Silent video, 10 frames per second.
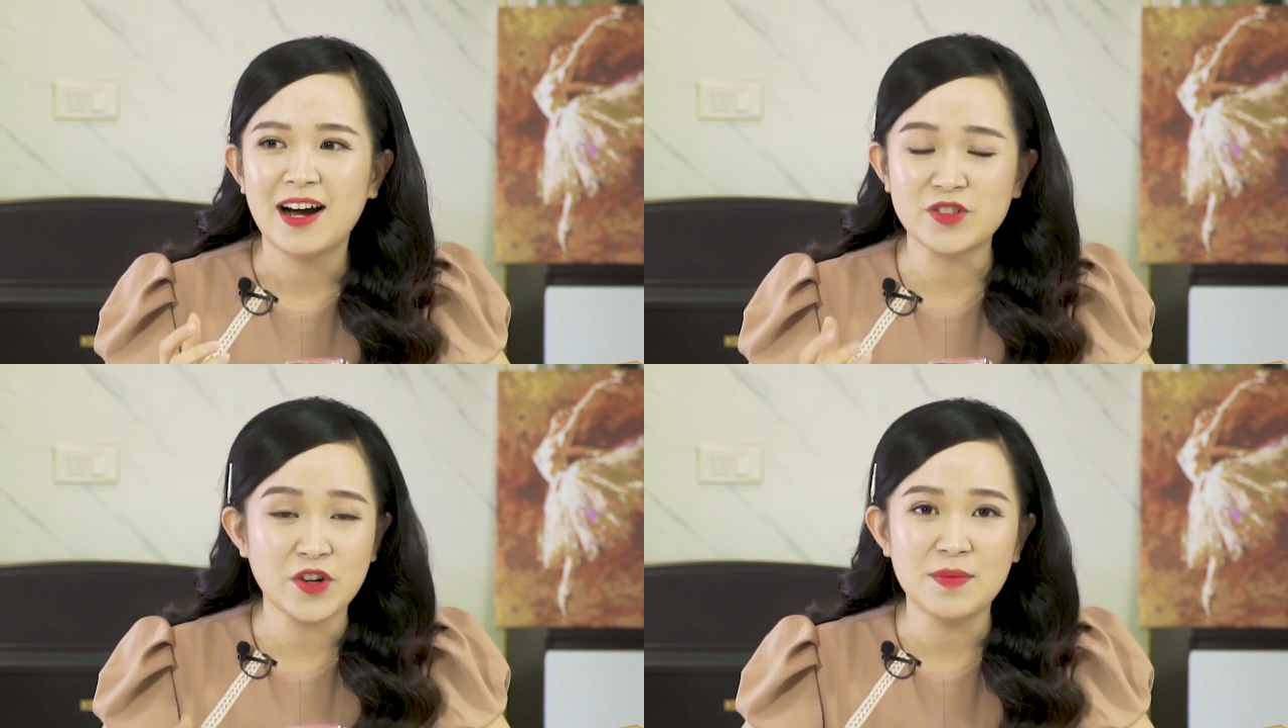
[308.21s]

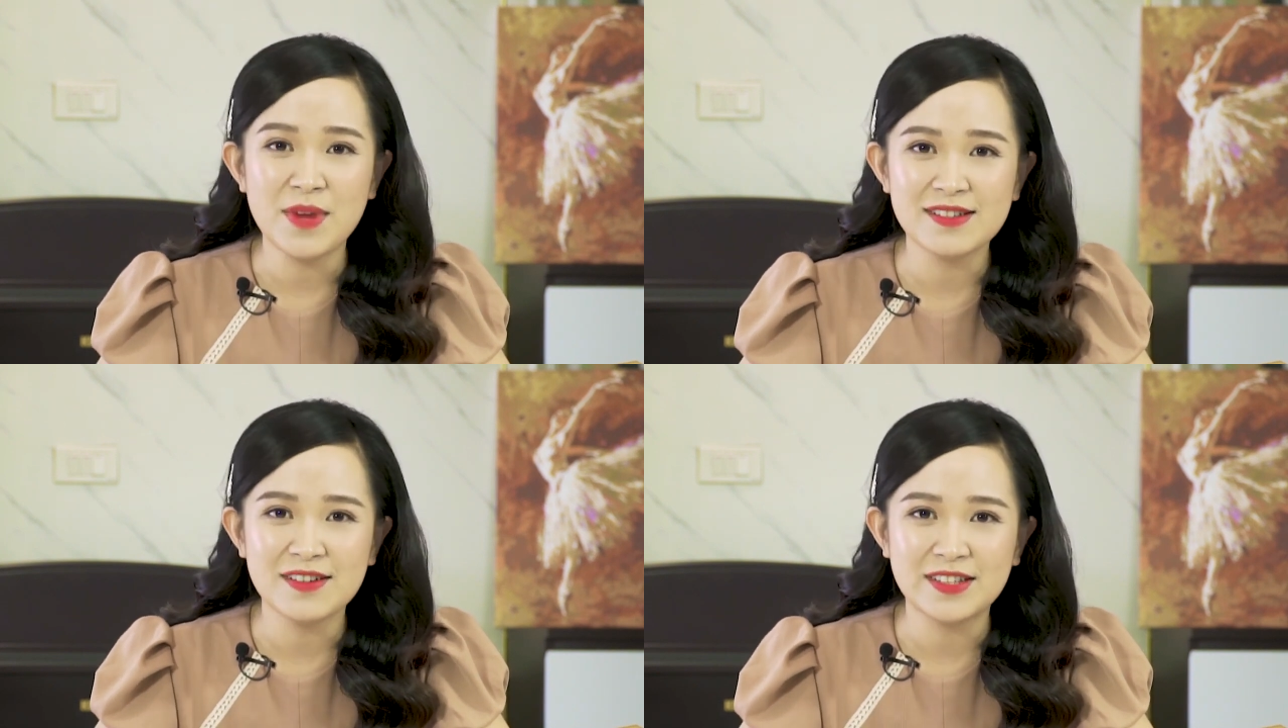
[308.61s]
uh, cho
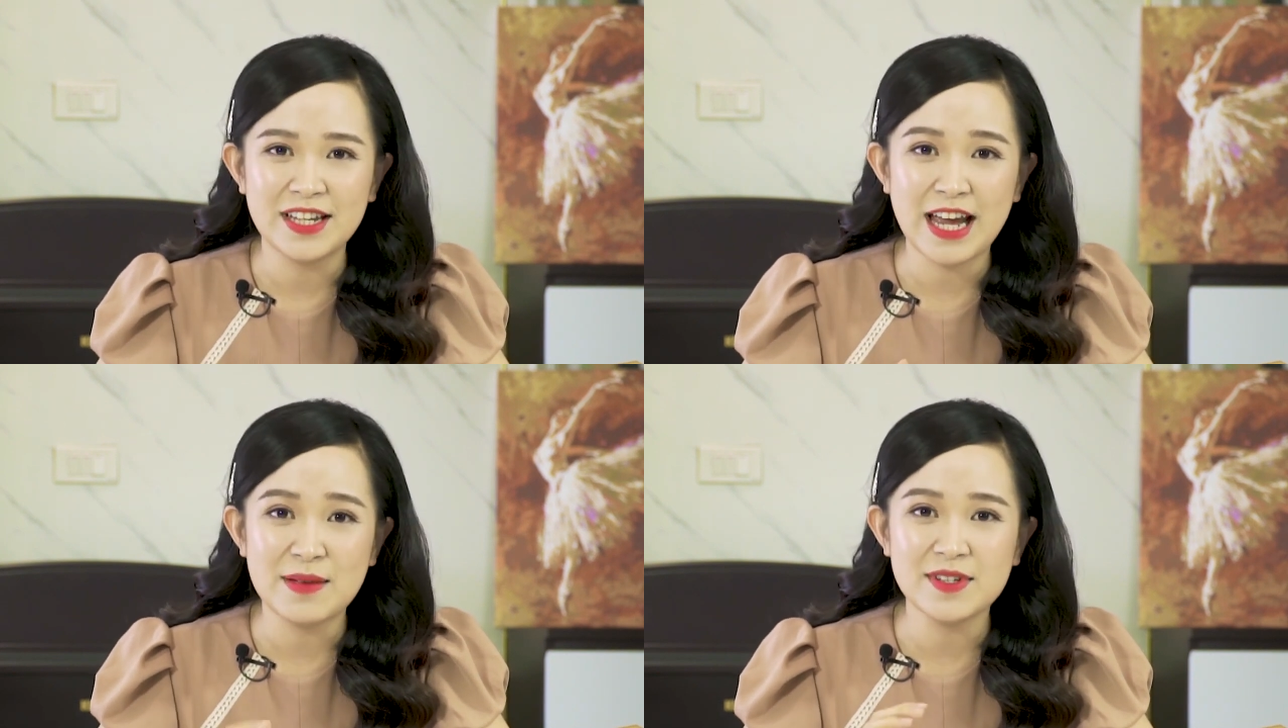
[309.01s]
đến bây giờ
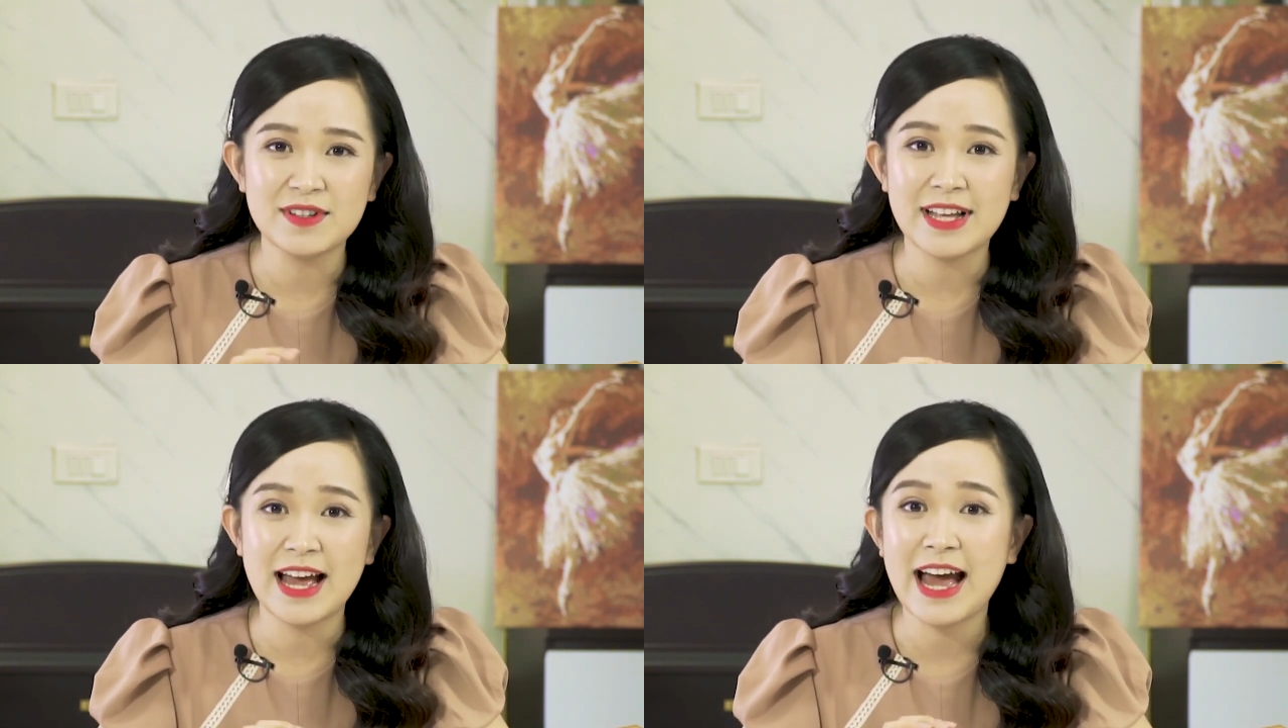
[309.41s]
thì kem
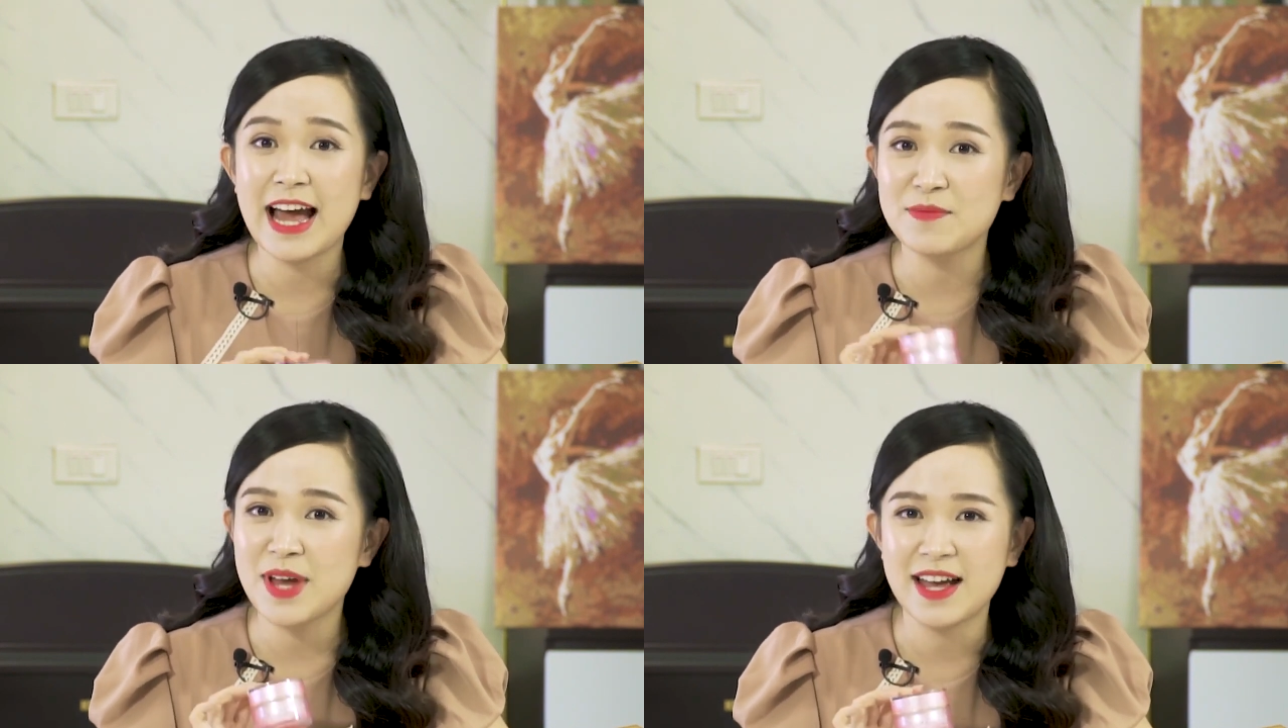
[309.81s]
dưỡng da
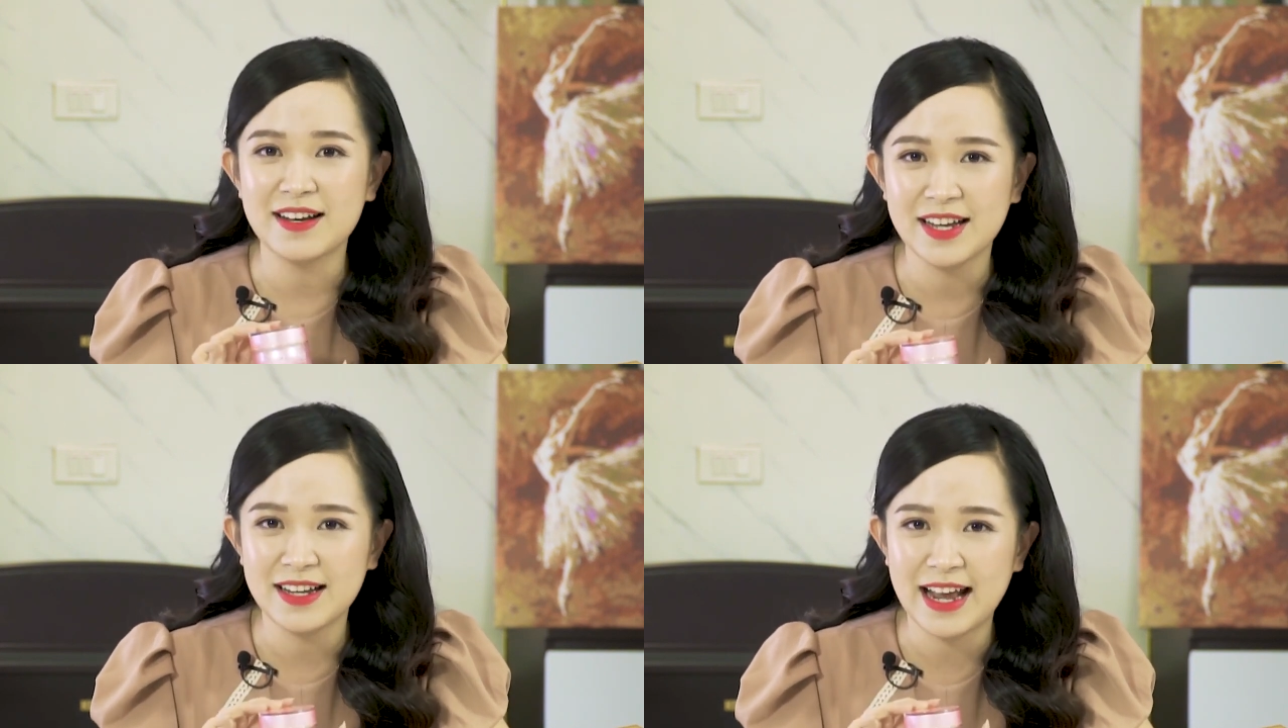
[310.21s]
hai mươi
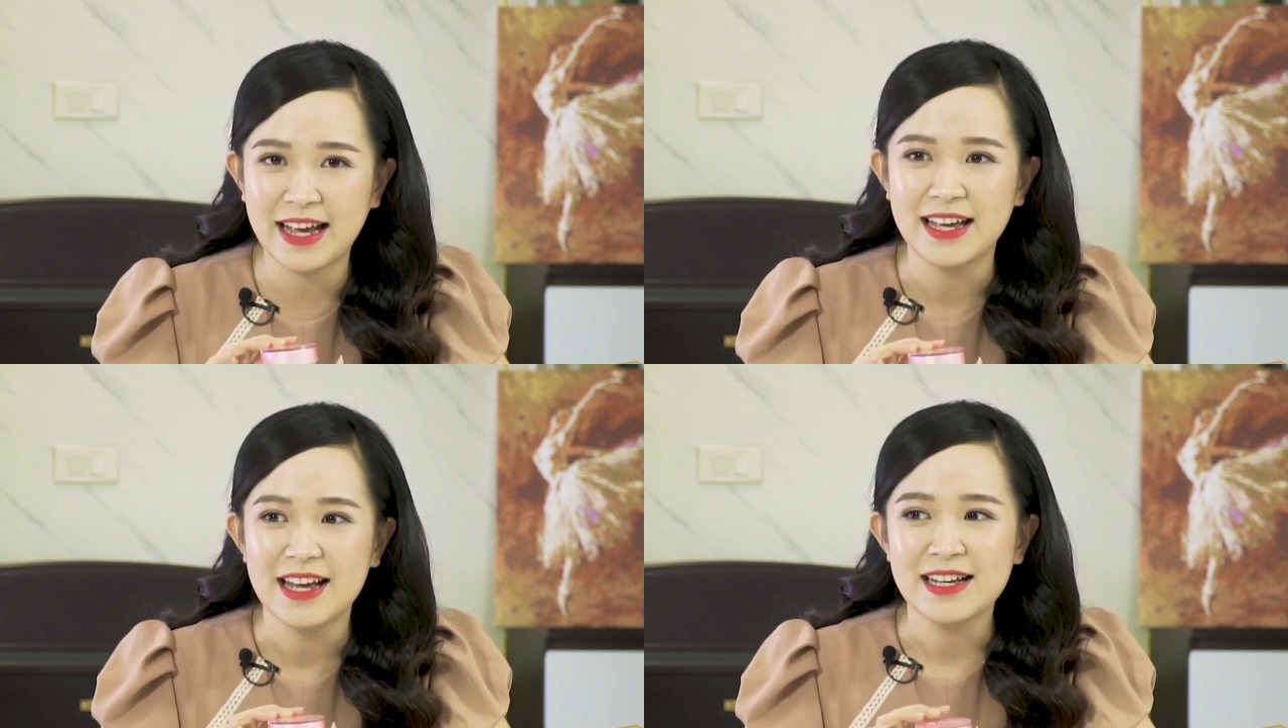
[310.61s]
hai Again
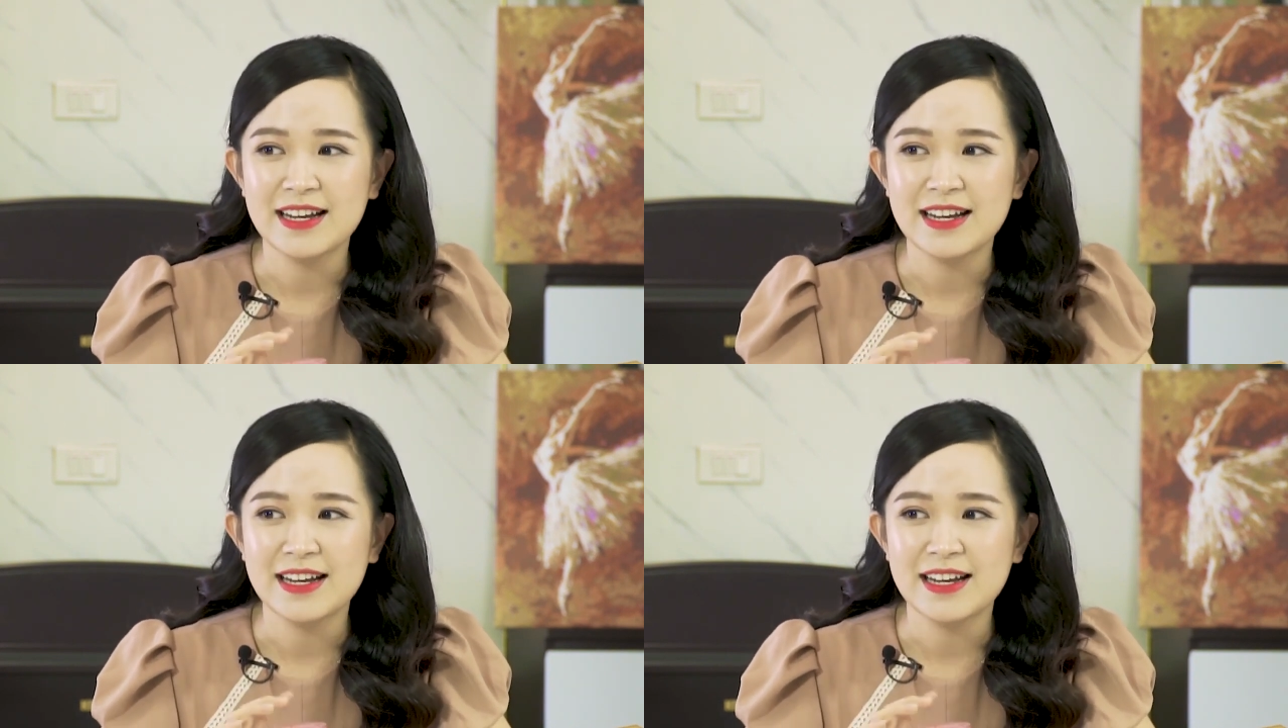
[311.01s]
này